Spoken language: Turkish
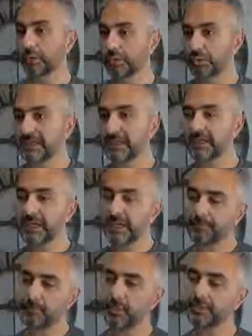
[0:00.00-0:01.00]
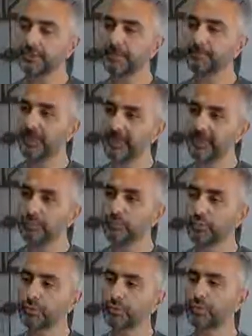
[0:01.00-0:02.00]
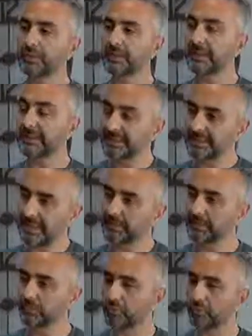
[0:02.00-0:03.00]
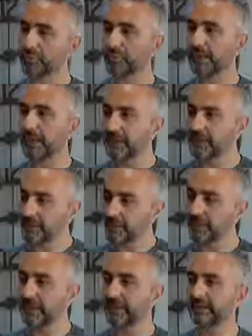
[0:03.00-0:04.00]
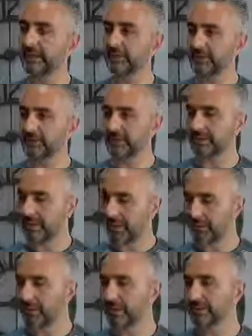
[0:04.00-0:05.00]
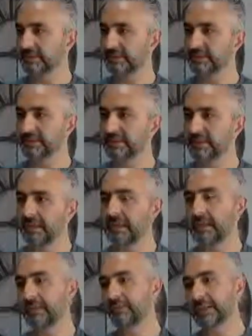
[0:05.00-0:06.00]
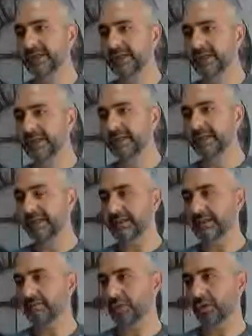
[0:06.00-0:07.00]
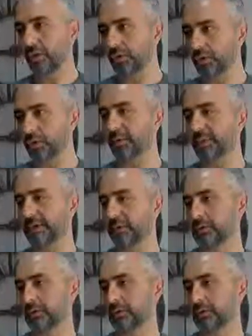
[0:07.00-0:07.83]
güzergah boyunca belli dönüş noktalarında sabit durup acil müdahale edebilecek ambulanslarımız ve 42-21-10 kilometre